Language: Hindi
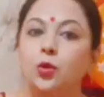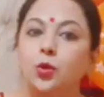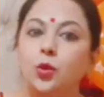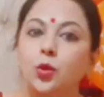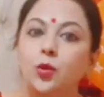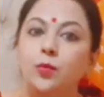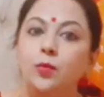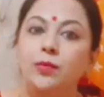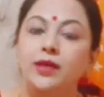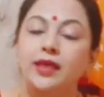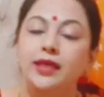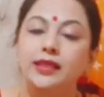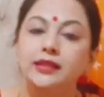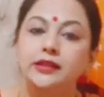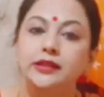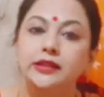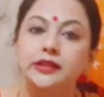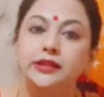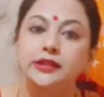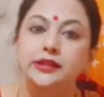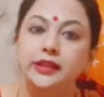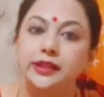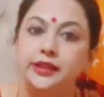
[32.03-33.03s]
कुंभ
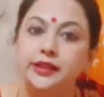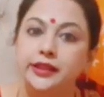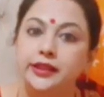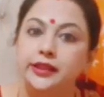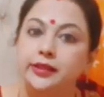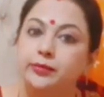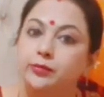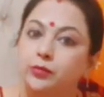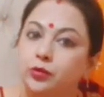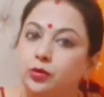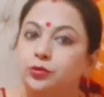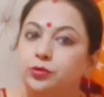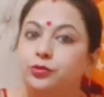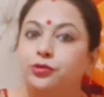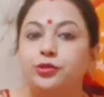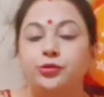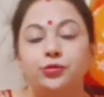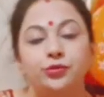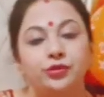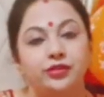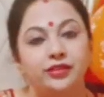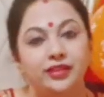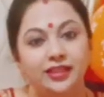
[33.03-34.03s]
राशि शनि की मूल
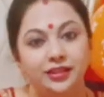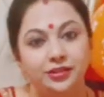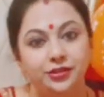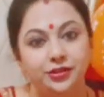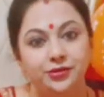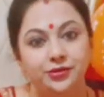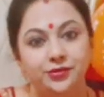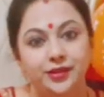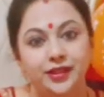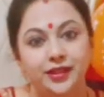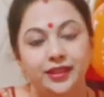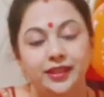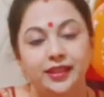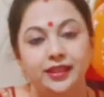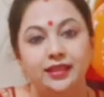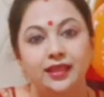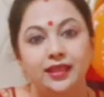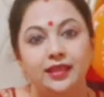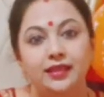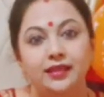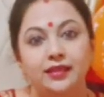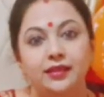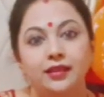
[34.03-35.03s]
त्रिकोण राशि होने के
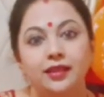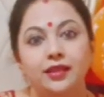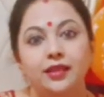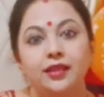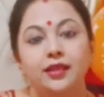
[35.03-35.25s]
कारण